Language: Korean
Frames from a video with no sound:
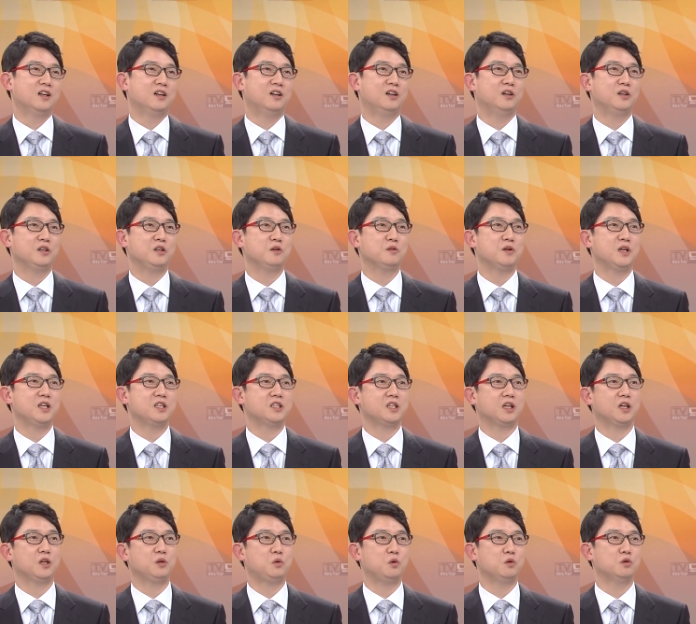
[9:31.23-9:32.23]
어, 혈관의
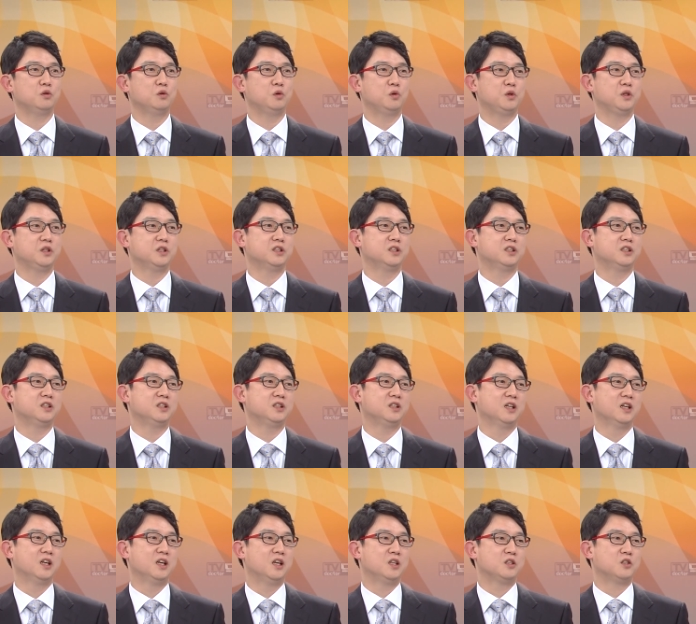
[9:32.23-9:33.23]
재개통을 노리는
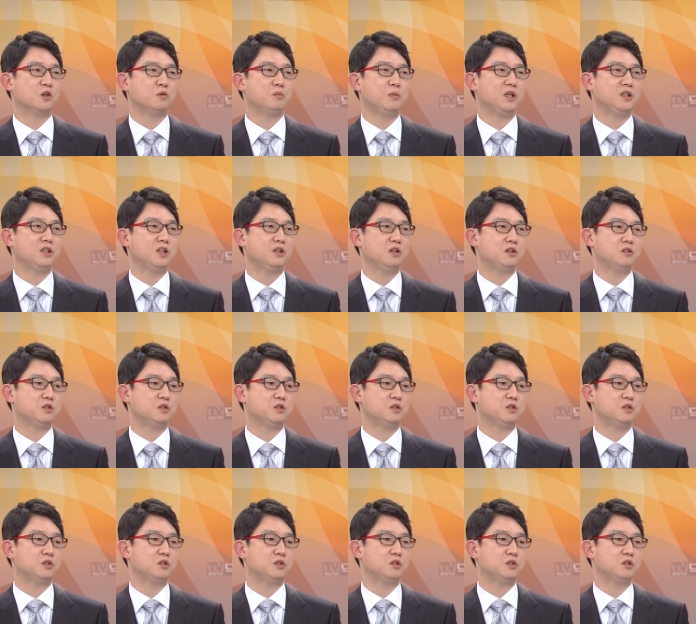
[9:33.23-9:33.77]
정맥내